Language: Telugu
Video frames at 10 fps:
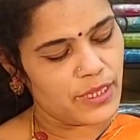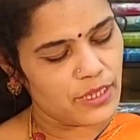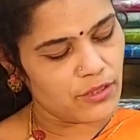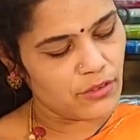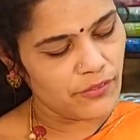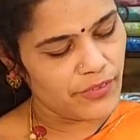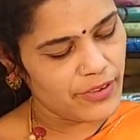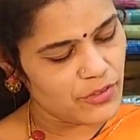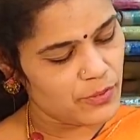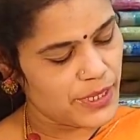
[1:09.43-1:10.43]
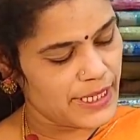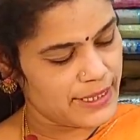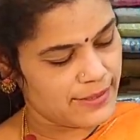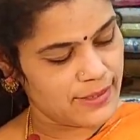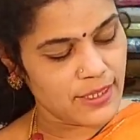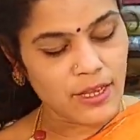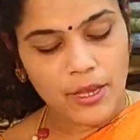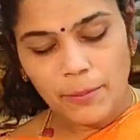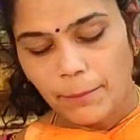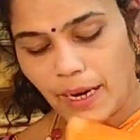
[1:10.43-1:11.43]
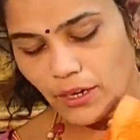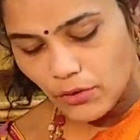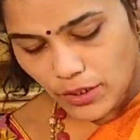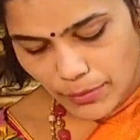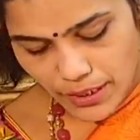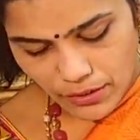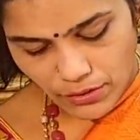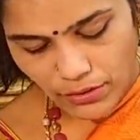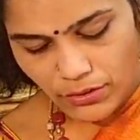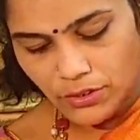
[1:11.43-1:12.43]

మీద అంతా కూడా వేవ్స్ ప్రింట్స్ పళ్ళు కూడా మనకు